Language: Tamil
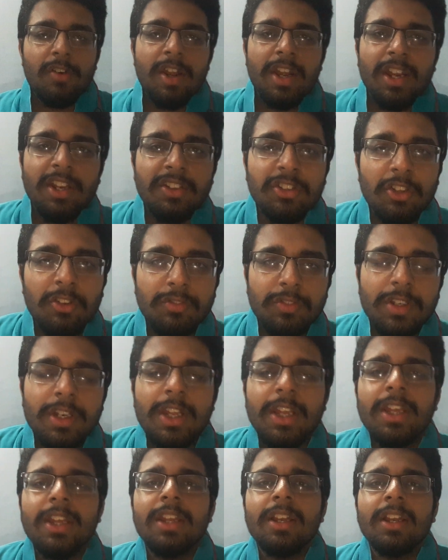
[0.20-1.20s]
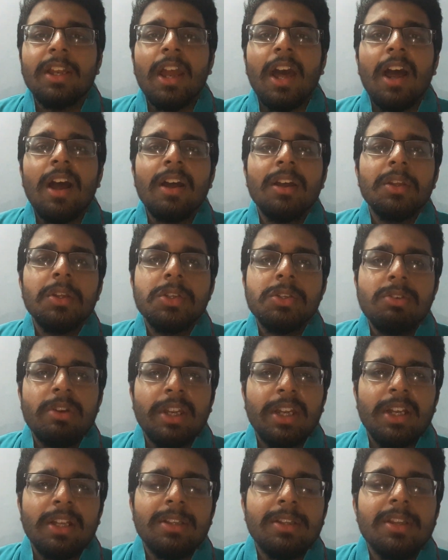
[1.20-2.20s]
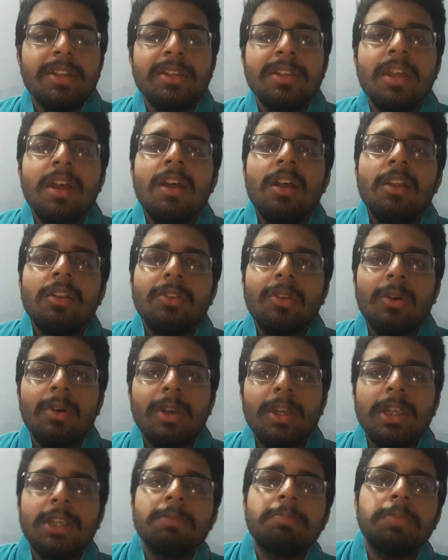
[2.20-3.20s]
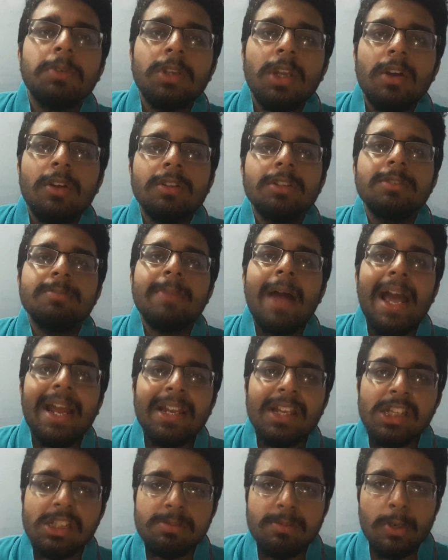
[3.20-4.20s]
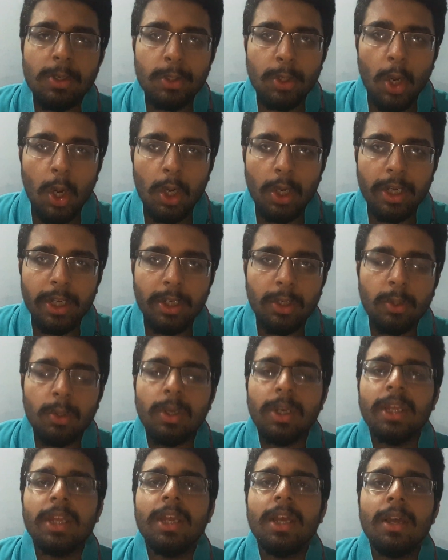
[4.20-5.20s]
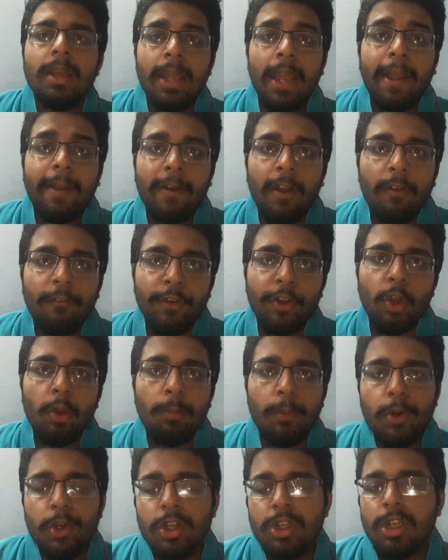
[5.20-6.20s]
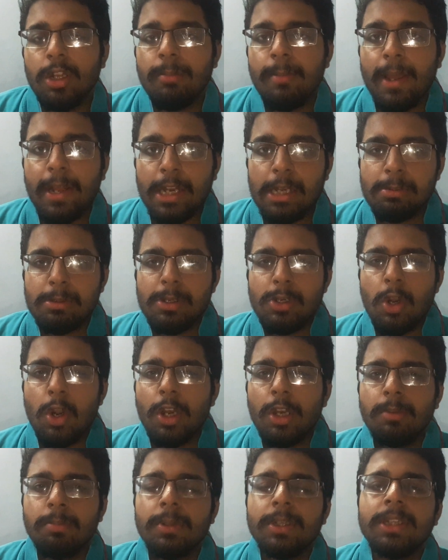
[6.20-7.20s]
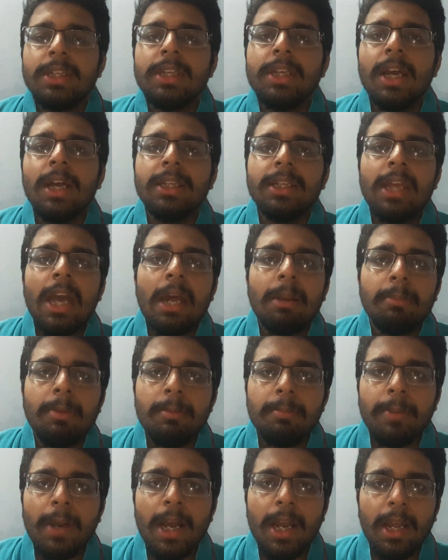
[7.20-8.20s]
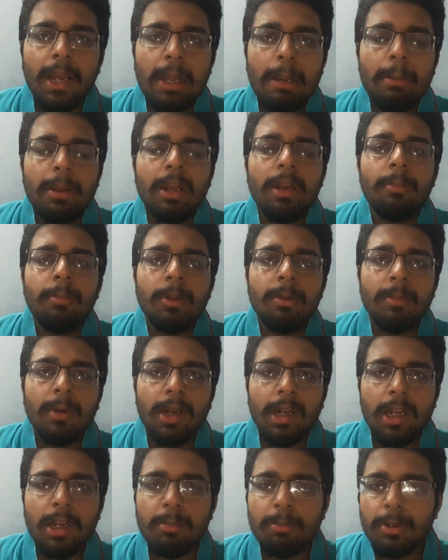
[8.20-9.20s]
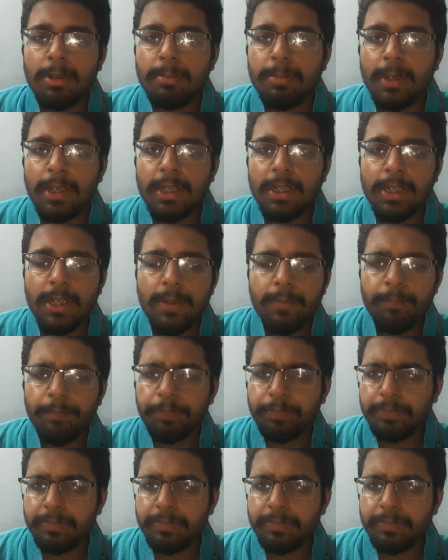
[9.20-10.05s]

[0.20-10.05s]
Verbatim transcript: ரீடிங்ஸ் ஆஃப் த டே நான் ஸ்ரீகாந்தஸ் ஸோ இப்போ நான் வந்து மேனேஜ்மெண்ட் ஆடிட்டுடைய ஏற்கனவே வீடியோ போட்டிருந்தேன் மேனேஜ்மெண்ட் ஆடிட் பற்றி அது யாருமே பார்க்கல அப்படின்னா போய் மறக்காமல் போய் பாருங்கள்